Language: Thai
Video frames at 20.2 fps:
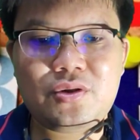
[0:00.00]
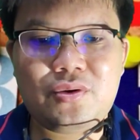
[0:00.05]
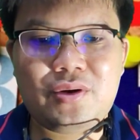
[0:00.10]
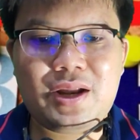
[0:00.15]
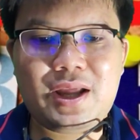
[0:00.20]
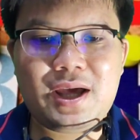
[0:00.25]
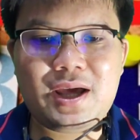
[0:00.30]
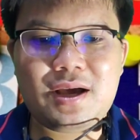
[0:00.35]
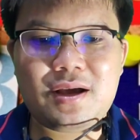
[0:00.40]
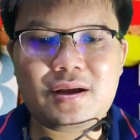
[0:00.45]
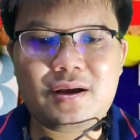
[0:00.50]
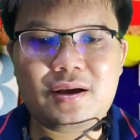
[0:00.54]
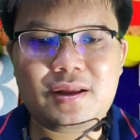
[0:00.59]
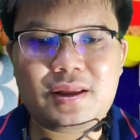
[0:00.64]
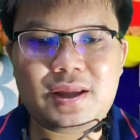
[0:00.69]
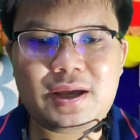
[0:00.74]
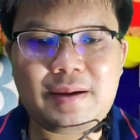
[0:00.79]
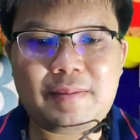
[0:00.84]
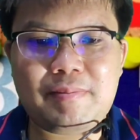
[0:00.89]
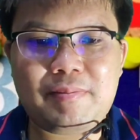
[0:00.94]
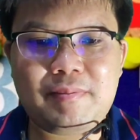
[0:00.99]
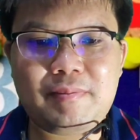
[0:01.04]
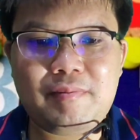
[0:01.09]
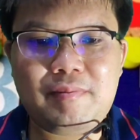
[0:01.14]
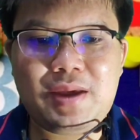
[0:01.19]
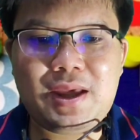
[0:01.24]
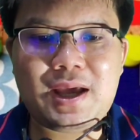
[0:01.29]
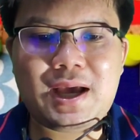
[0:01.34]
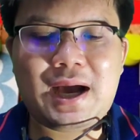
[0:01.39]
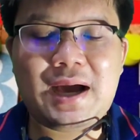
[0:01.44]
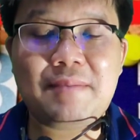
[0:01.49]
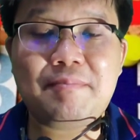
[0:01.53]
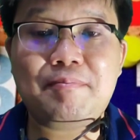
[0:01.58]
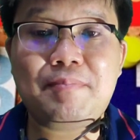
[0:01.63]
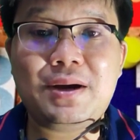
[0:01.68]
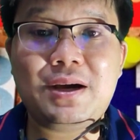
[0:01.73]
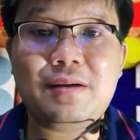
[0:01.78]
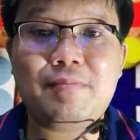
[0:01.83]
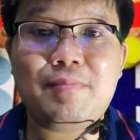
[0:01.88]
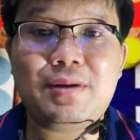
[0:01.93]
ตัวนี้ก็จะมีการ
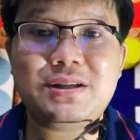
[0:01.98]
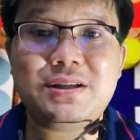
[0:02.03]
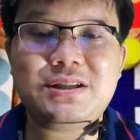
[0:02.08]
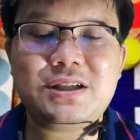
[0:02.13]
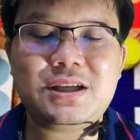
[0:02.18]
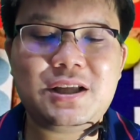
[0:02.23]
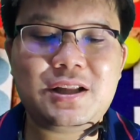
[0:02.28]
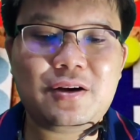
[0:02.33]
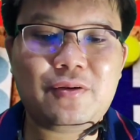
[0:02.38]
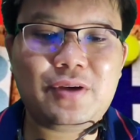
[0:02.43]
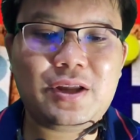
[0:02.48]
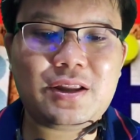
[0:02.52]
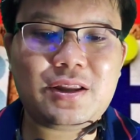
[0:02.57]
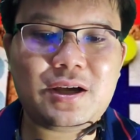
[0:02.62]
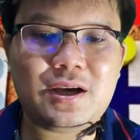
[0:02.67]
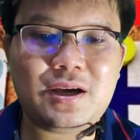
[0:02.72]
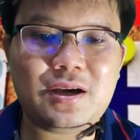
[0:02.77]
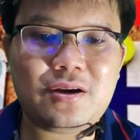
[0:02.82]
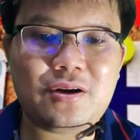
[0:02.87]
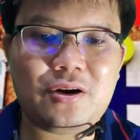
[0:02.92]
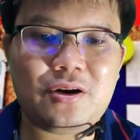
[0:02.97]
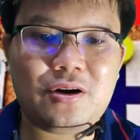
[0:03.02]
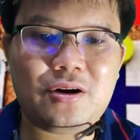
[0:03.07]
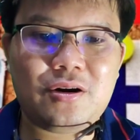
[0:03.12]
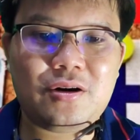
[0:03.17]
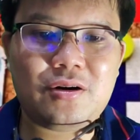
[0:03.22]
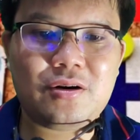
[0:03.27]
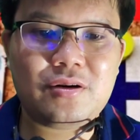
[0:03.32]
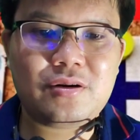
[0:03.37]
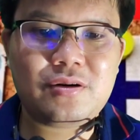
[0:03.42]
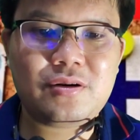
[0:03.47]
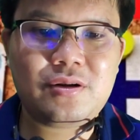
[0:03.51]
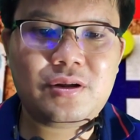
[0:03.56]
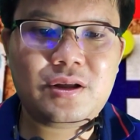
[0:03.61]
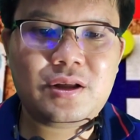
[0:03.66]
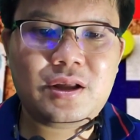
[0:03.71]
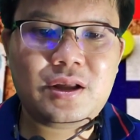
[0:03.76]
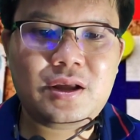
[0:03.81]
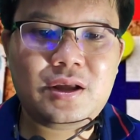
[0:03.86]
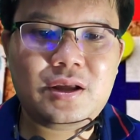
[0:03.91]
เปิดบัญชี Twitter ของ
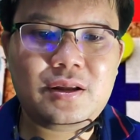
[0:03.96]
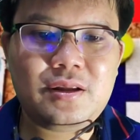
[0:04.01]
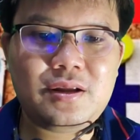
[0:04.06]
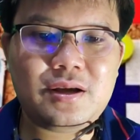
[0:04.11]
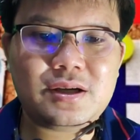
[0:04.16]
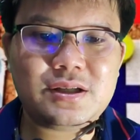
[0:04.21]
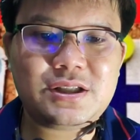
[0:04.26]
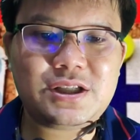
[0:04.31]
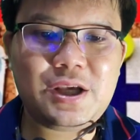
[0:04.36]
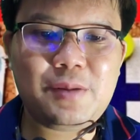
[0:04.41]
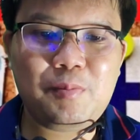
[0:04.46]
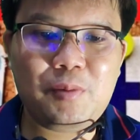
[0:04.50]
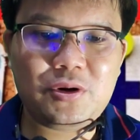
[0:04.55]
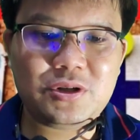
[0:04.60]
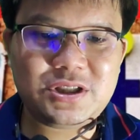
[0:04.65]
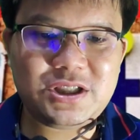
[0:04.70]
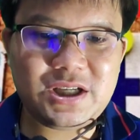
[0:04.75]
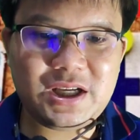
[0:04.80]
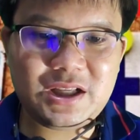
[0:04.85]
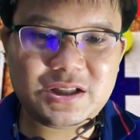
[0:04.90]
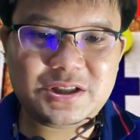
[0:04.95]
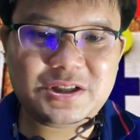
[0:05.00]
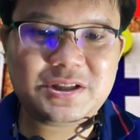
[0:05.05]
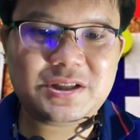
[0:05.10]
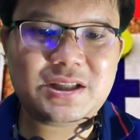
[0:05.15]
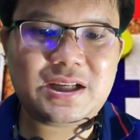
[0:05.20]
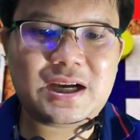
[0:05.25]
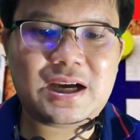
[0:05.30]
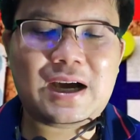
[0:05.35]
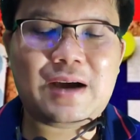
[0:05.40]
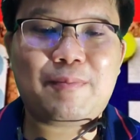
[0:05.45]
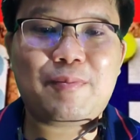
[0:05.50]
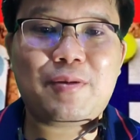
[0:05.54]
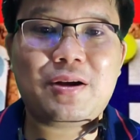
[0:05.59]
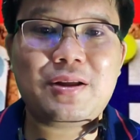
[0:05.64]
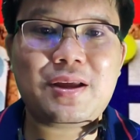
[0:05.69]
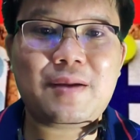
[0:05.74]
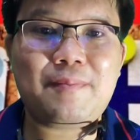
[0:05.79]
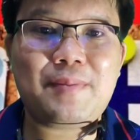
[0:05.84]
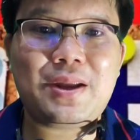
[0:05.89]
The Shiboshis นะครับ
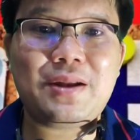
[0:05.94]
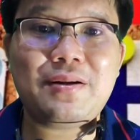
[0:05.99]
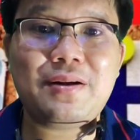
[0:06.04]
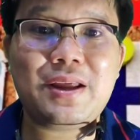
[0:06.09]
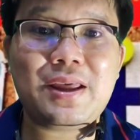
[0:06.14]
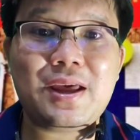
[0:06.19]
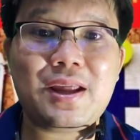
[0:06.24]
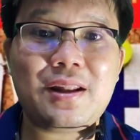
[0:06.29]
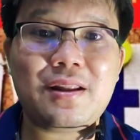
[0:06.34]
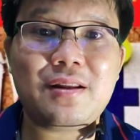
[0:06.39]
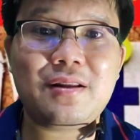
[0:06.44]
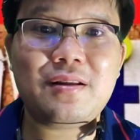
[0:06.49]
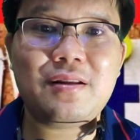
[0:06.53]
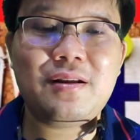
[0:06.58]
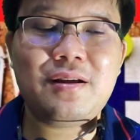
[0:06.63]
ก็จะเป็นเหรียญ